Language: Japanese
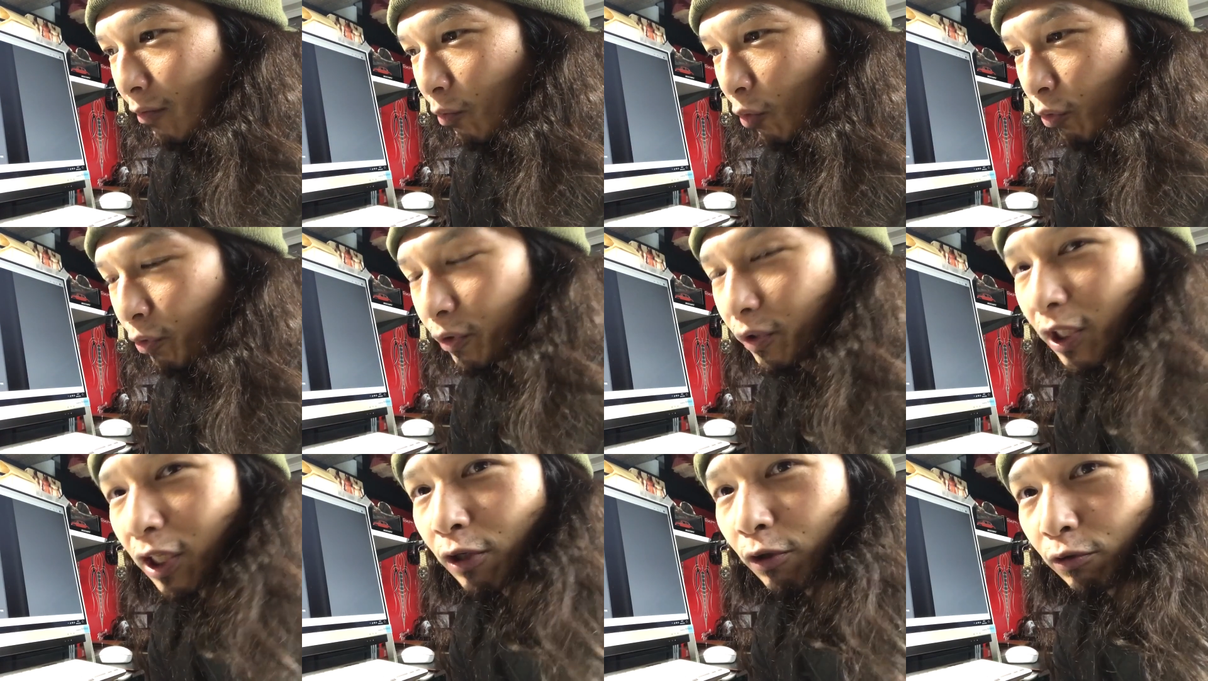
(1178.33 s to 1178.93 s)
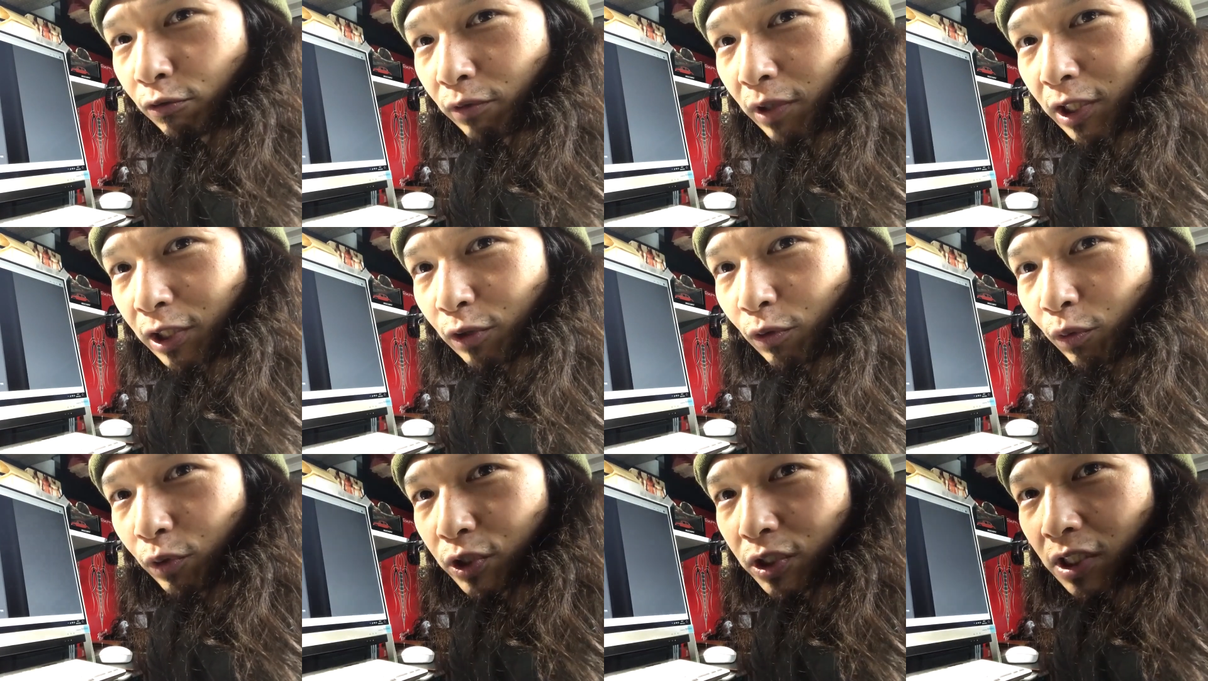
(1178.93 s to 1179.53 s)
もう船の上に
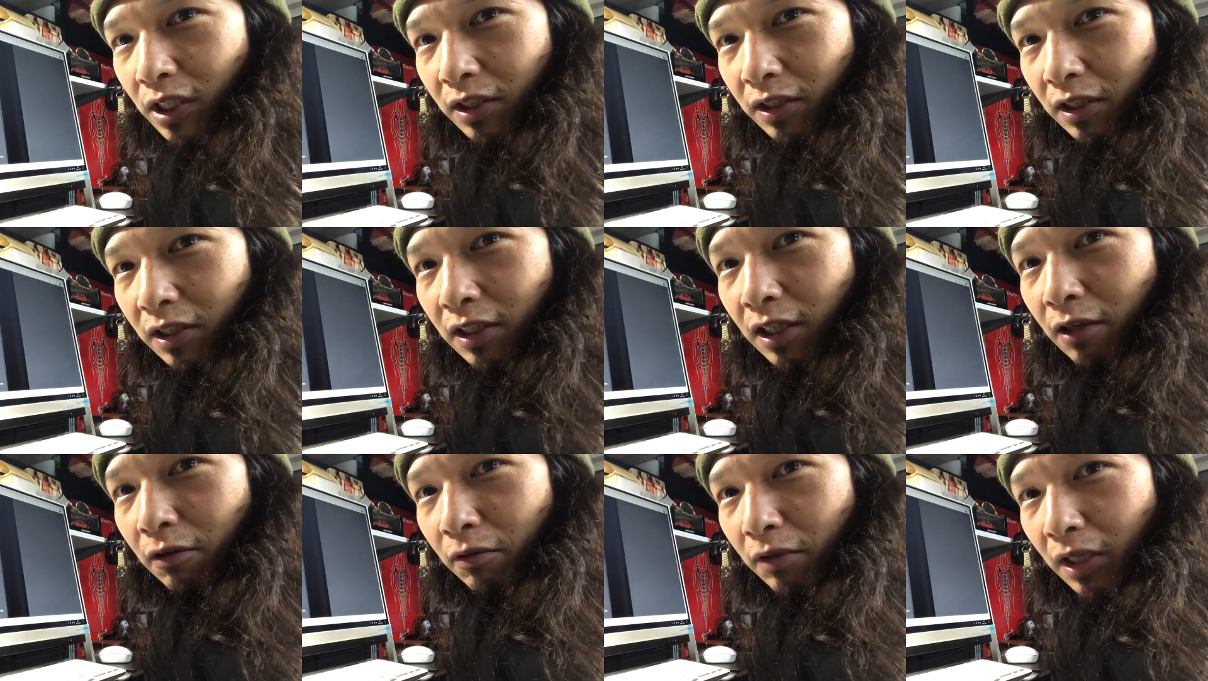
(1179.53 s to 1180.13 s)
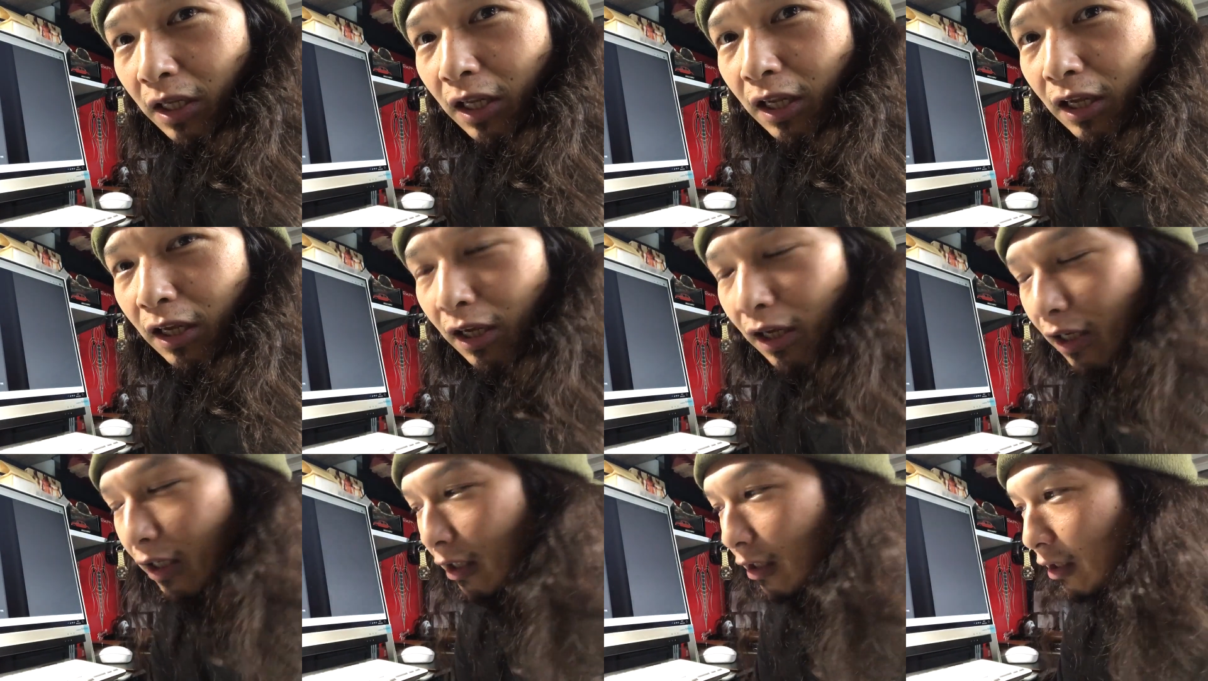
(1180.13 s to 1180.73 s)
乗っちゃってたの
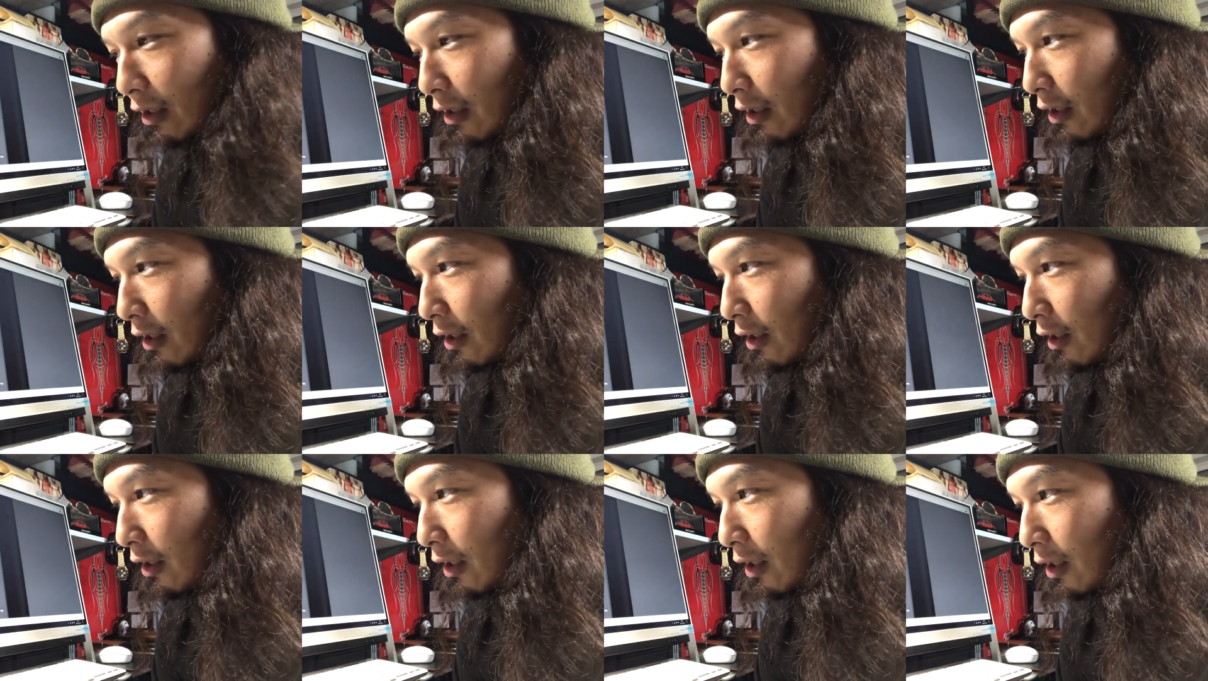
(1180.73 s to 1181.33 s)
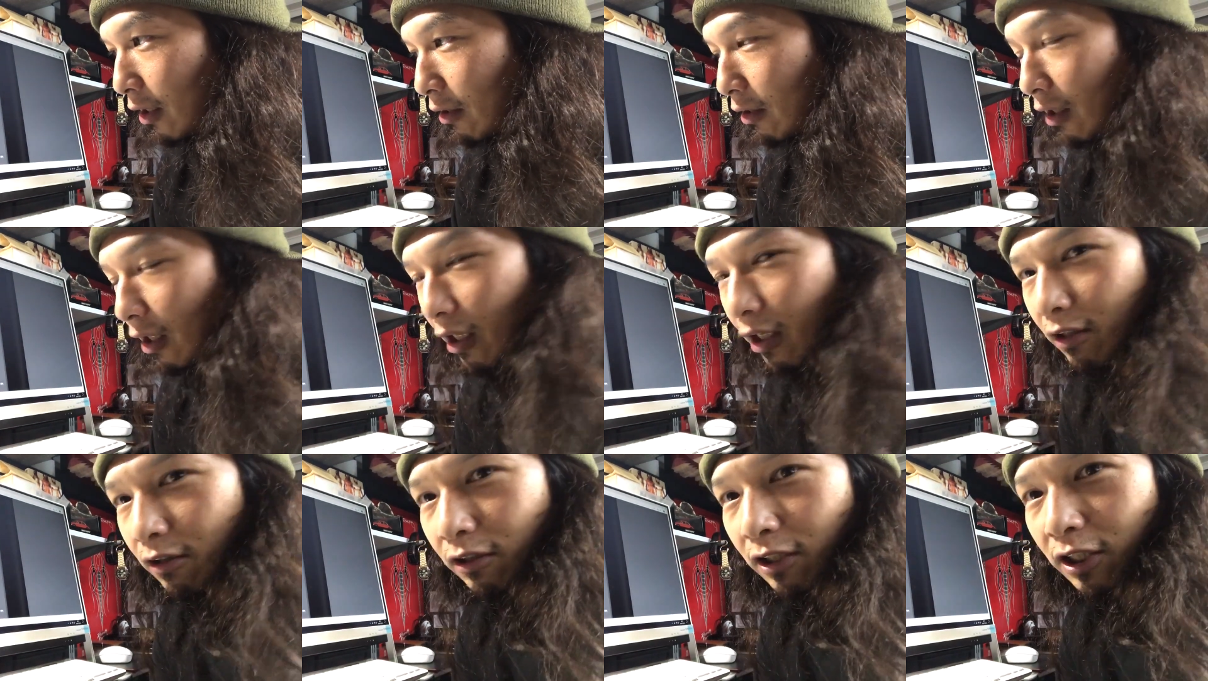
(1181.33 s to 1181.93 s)
で
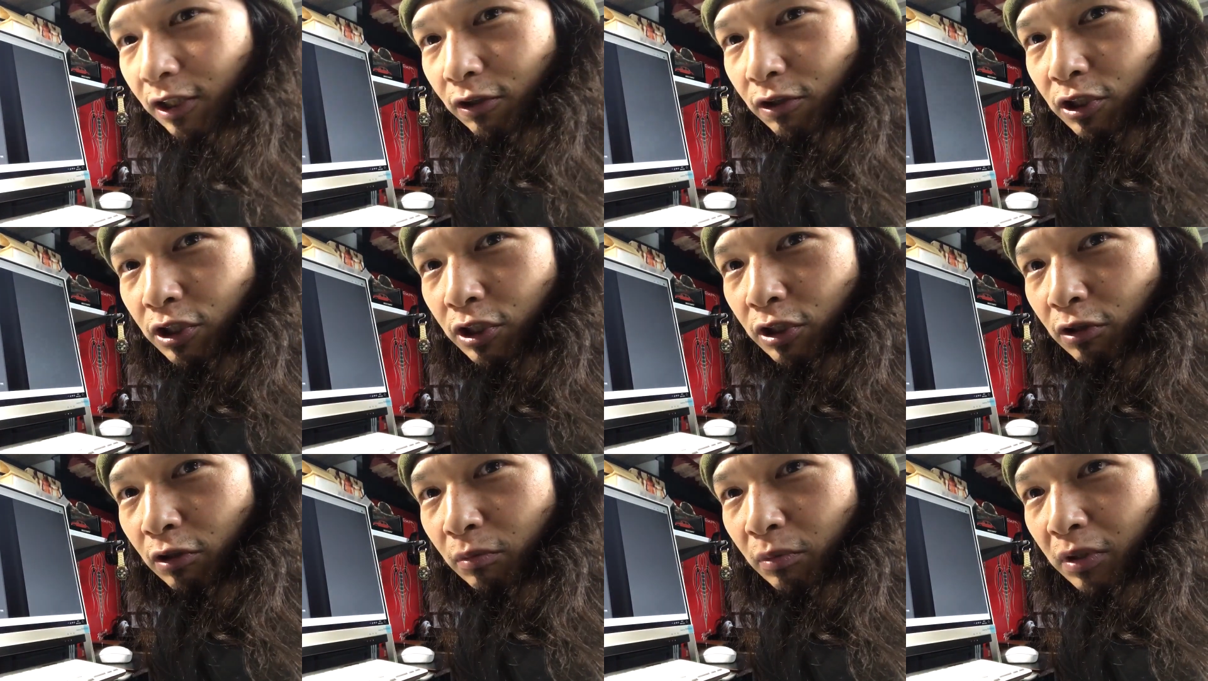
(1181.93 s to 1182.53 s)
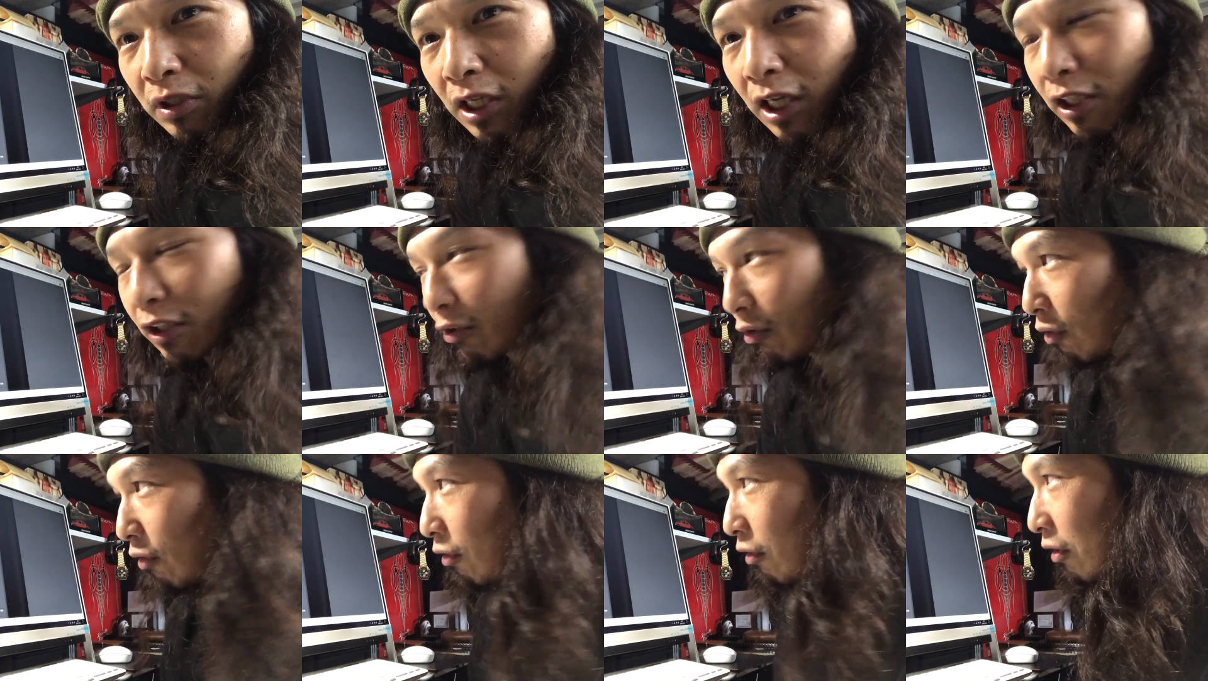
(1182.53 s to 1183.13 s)
確認のしようもない
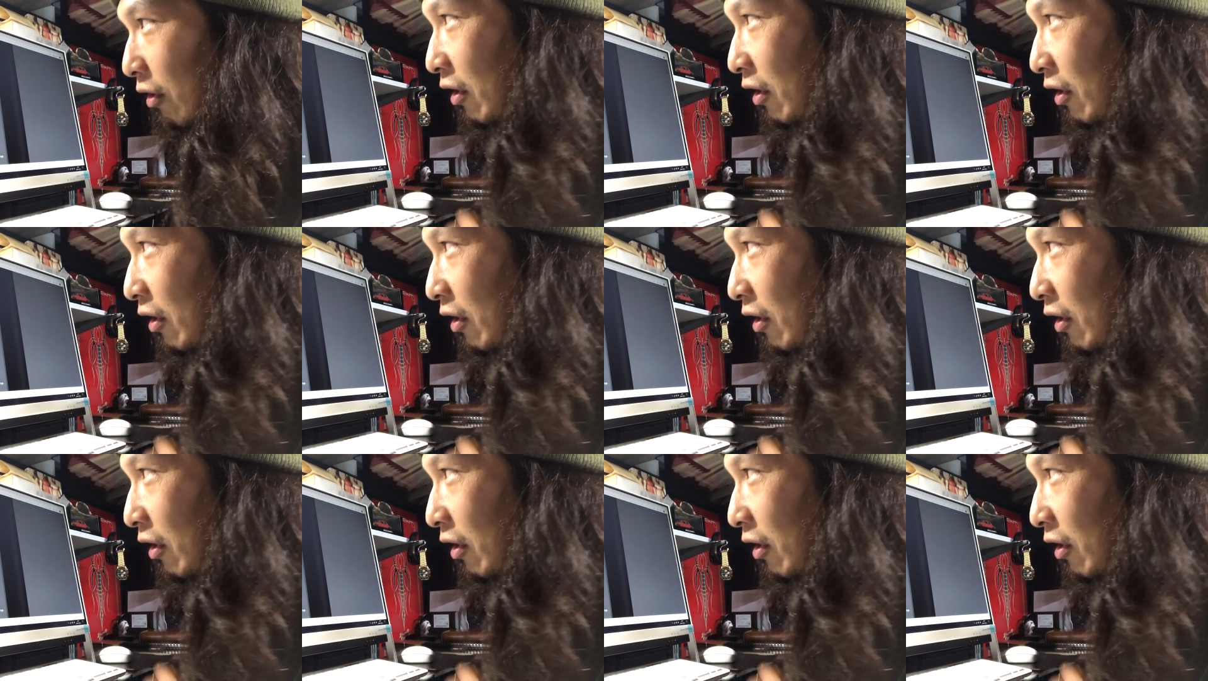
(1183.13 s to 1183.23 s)
と、